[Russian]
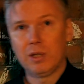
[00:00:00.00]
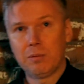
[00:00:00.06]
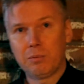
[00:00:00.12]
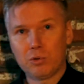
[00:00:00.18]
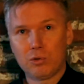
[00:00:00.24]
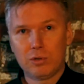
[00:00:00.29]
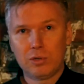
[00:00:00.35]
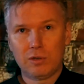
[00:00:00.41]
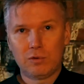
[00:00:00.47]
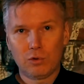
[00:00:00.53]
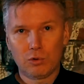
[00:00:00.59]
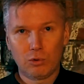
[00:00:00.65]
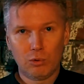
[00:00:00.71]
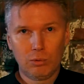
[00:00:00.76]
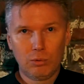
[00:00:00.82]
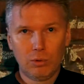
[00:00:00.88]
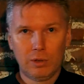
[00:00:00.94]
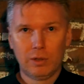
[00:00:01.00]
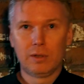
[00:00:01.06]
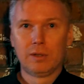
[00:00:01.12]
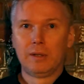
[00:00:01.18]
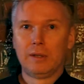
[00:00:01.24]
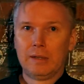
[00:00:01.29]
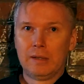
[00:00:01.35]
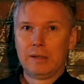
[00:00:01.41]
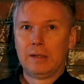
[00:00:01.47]
я напишу здесь все, что угодно.
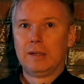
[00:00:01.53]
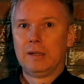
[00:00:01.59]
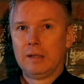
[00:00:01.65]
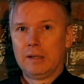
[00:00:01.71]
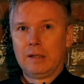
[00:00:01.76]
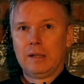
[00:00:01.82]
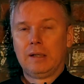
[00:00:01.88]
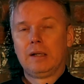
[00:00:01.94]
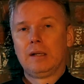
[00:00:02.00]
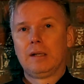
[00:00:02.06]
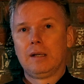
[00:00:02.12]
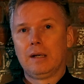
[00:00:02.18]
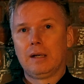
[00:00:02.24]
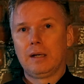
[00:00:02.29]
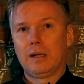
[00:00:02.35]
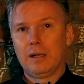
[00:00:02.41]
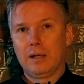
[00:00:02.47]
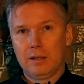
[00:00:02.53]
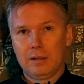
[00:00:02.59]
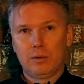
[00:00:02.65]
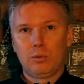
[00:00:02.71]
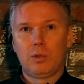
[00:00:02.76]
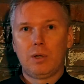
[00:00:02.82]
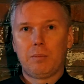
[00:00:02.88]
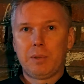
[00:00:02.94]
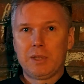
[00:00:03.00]
А
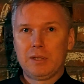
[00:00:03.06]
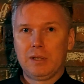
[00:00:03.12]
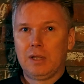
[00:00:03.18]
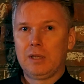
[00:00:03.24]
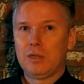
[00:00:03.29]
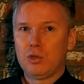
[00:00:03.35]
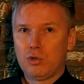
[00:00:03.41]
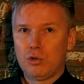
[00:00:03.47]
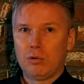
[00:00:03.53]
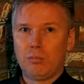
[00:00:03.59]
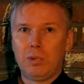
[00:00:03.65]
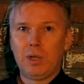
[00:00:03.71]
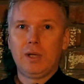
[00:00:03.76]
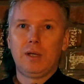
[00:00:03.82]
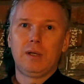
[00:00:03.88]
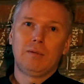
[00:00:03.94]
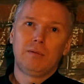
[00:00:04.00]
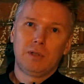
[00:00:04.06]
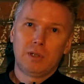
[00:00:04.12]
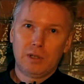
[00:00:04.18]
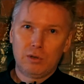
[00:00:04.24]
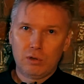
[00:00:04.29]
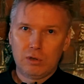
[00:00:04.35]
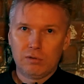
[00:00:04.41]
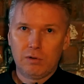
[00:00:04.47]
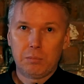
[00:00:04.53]
куда присылать тысячу рублей, вы
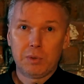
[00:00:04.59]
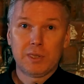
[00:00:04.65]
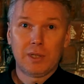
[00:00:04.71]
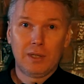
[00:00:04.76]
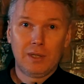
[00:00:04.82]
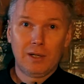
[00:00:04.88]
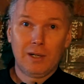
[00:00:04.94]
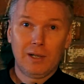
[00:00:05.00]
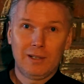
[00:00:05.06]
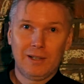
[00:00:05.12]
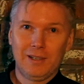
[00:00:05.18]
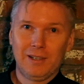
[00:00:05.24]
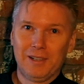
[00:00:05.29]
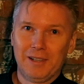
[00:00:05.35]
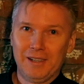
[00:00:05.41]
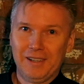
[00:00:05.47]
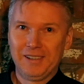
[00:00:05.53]
найдете в описании канала.